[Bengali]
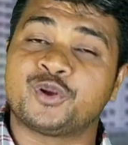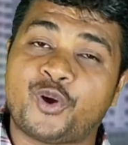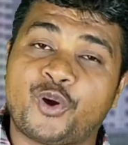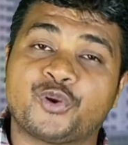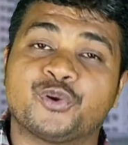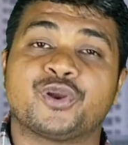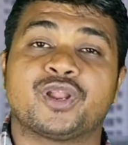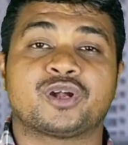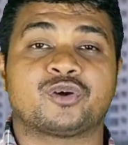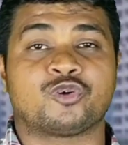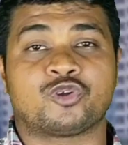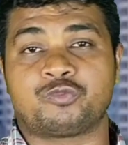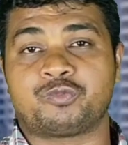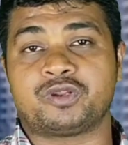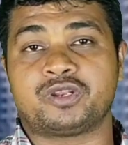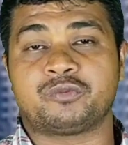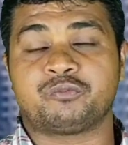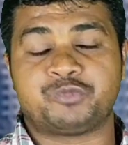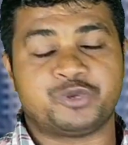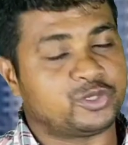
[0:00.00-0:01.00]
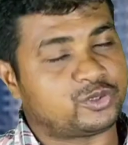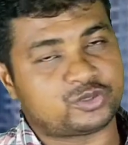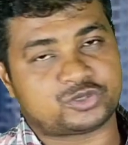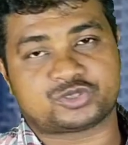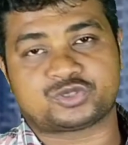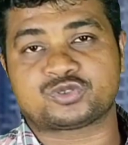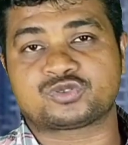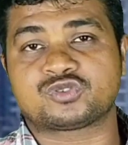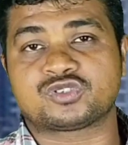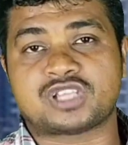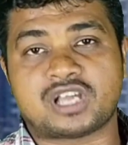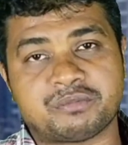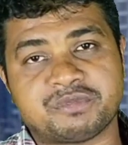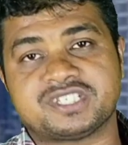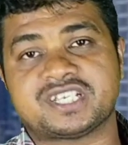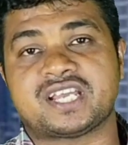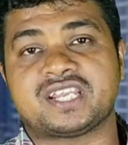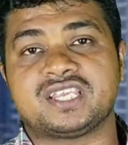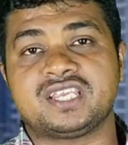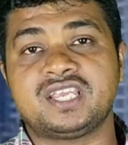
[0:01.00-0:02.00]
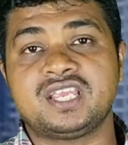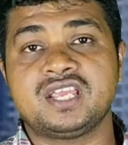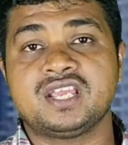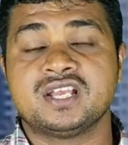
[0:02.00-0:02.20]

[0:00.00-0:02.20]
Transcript: গণনা করবেন প্রিয় দর্শক শ্রোতা আমি জানি